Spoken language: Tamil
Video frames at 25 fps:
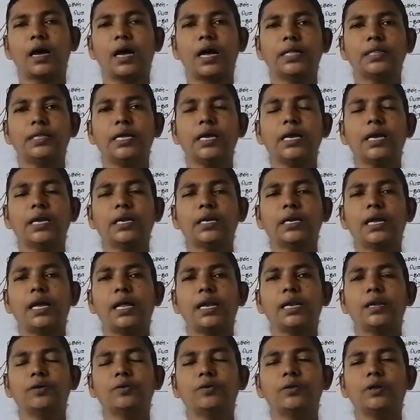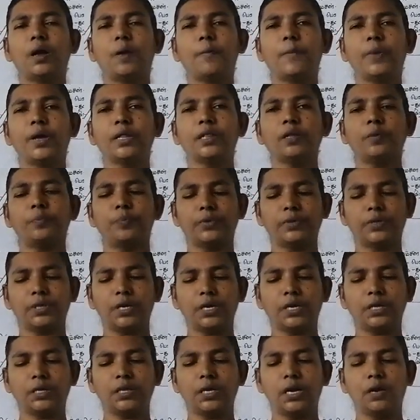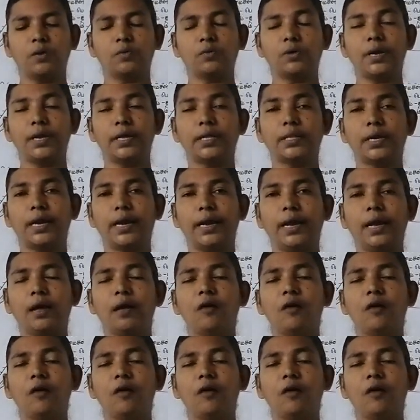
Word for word: கதை என்றாலும் நம்ம இந்த புத்தகத்துல உள்ளத